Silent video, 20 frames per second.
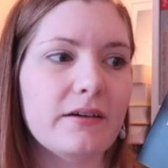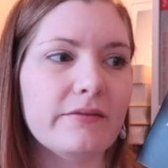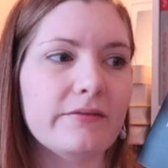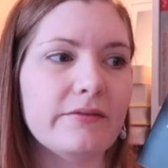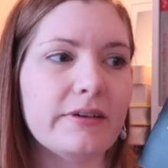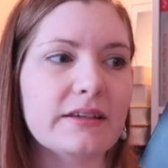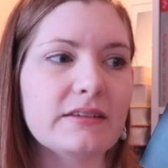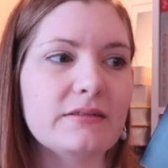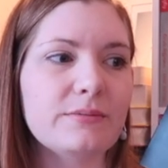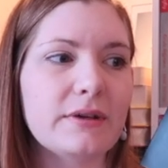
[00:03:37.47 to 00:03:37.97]

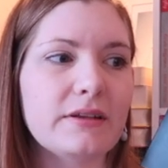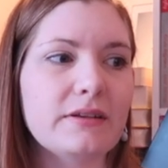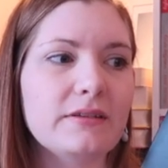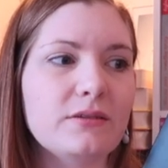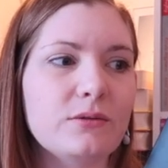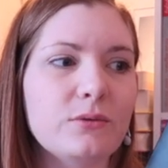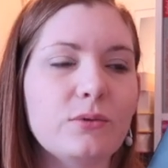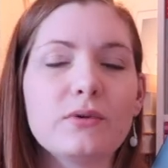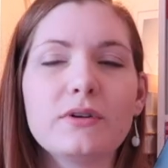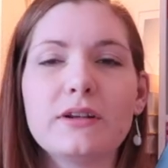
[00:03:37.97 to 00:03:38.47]
was man
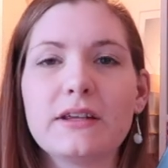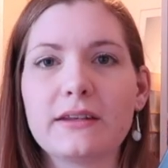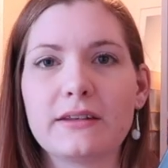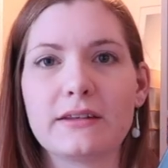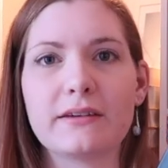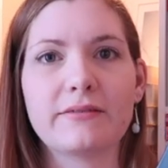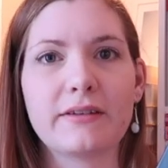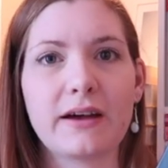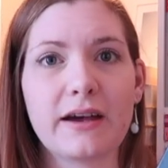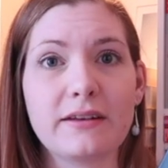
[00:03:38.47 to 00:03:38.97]
so nicht
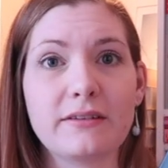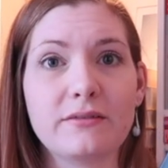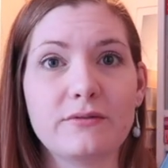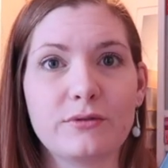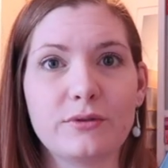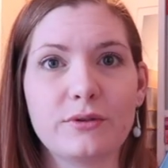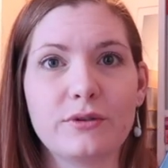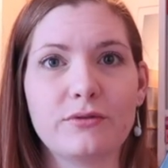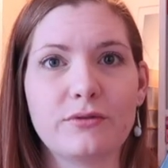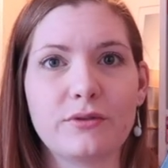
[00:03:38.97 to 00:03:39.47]

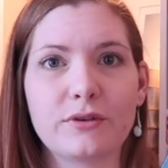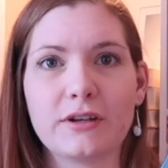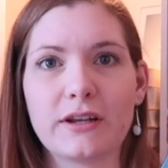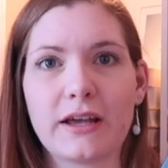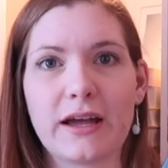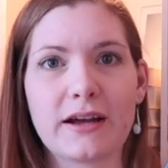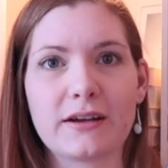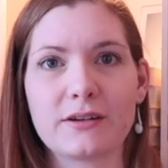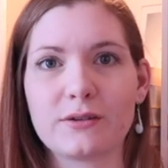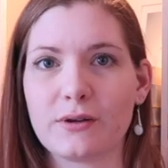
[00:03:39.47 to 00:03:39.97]
erwarten würde von
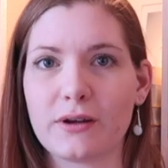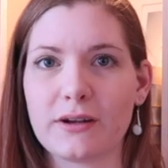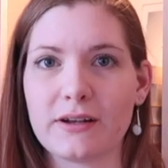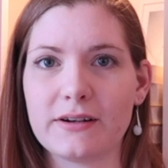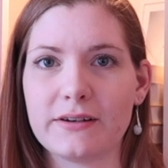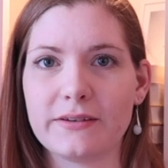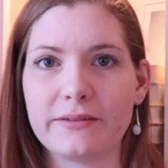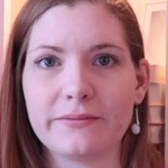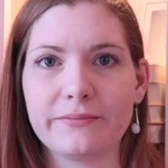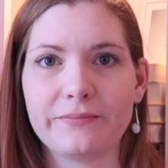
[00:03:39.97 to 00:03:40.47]
der
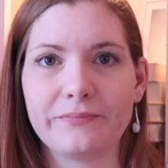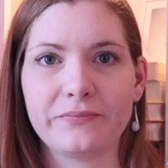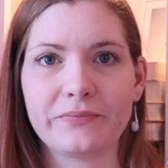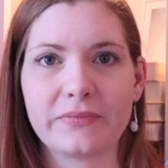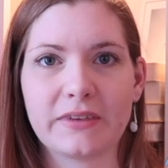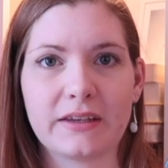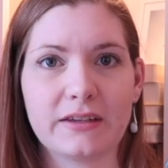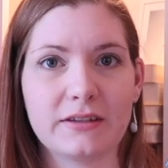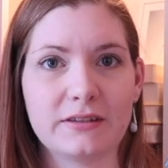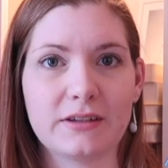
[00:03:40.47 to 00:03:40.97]
aktuellen
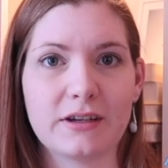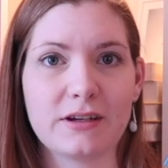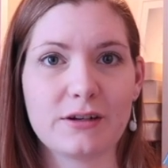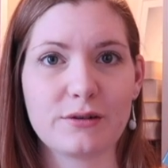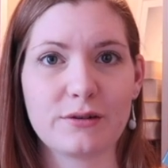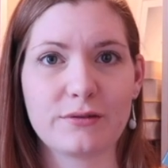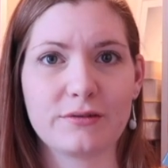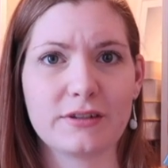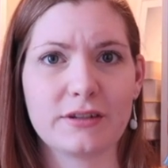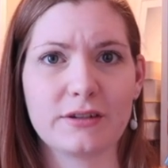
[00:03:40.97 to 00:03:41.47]

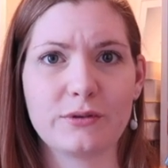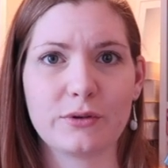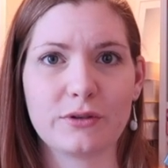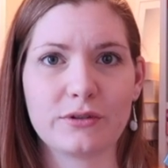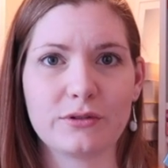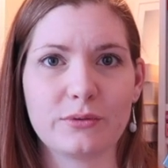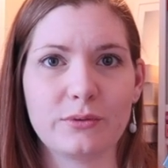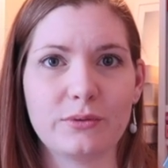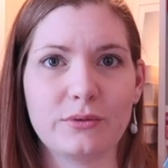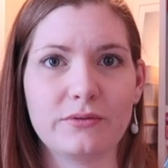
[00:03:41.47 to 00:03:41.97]

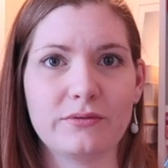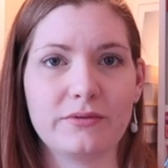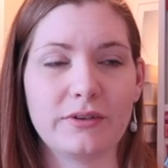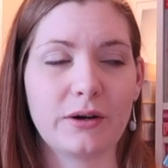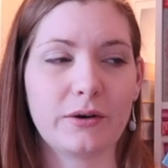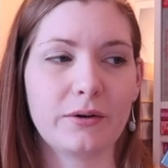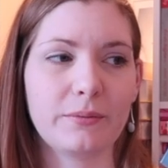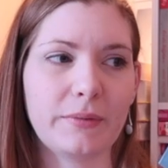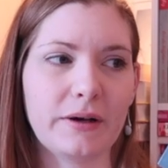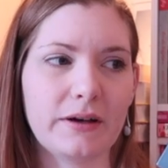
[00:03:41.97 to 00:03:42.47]
Gesellschaftssituation, wie
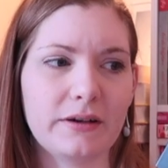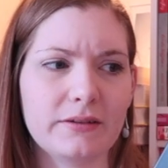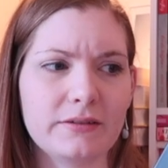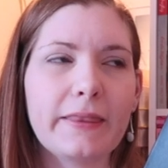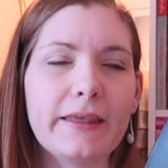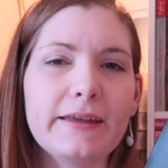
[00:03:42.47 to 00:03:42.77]
auch immer.